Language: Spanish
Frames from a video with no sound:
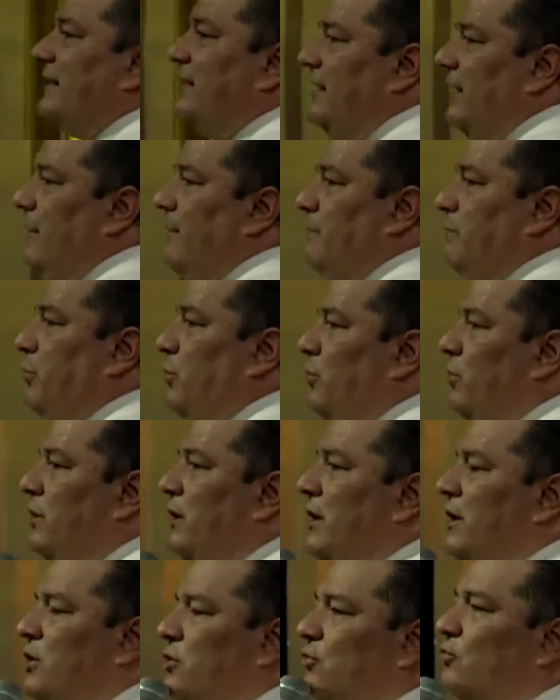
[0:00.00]
tiempo.
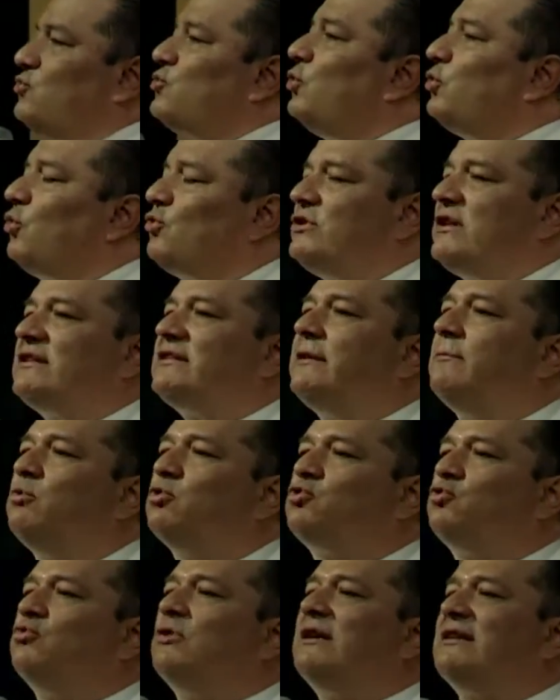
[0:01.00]
Nosotros
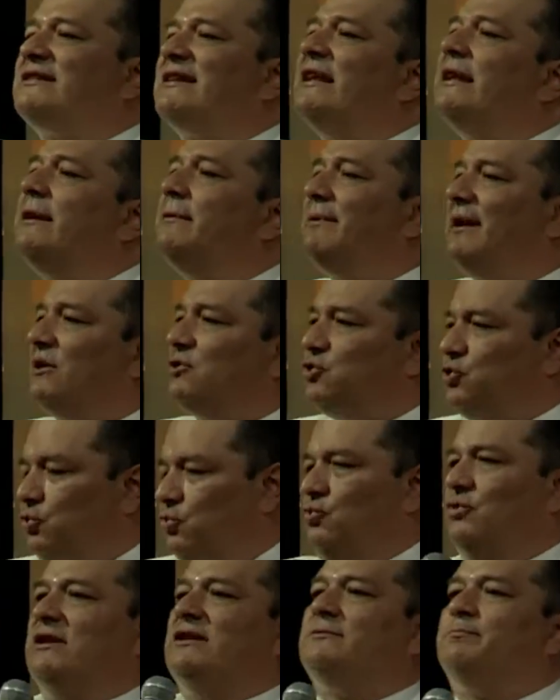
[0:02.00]
hacemos una
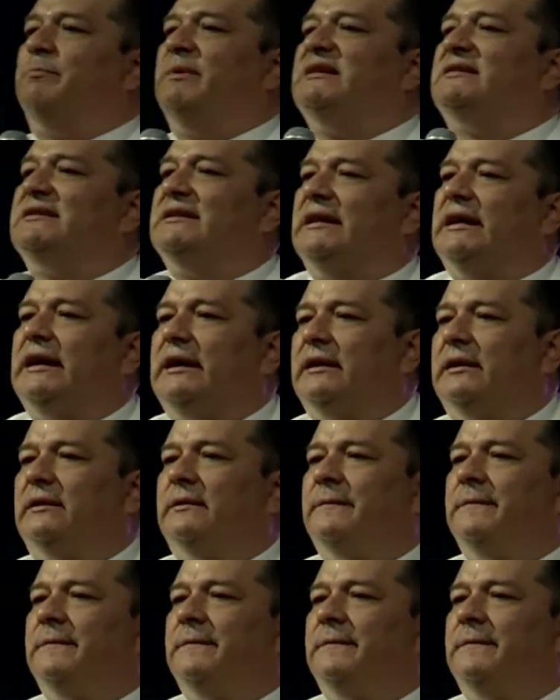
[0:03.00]
celebración especial